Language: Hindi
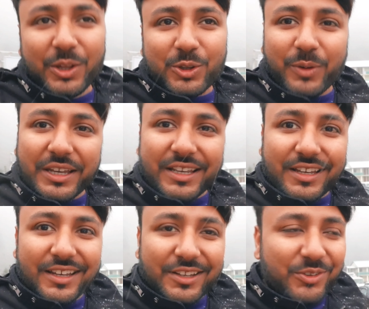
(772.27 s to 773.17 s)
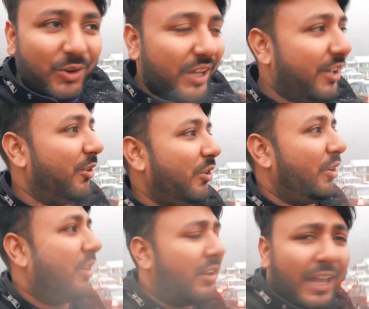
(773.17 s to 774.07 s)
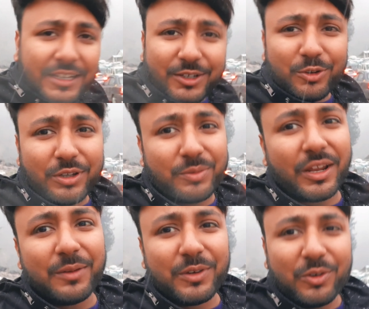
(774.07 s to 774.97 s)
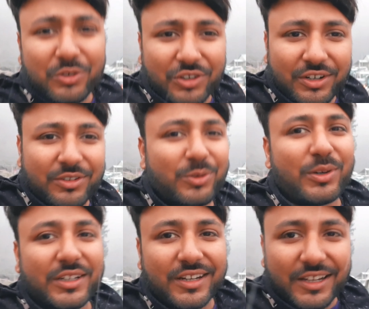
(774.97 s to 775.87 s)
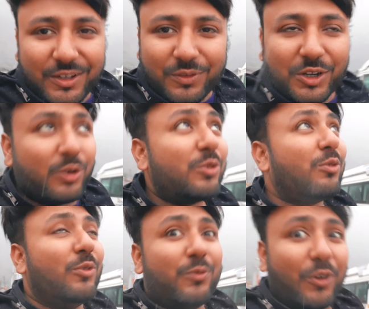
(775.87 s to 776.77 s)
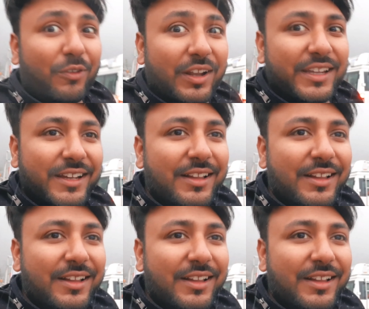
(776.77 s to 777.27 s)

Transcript: तो भाई इन्जॉय करो लाइक करो सब्सक्राइब करो और शेयर जरूर कर देना ये वीडियो स्नोफॉल वाली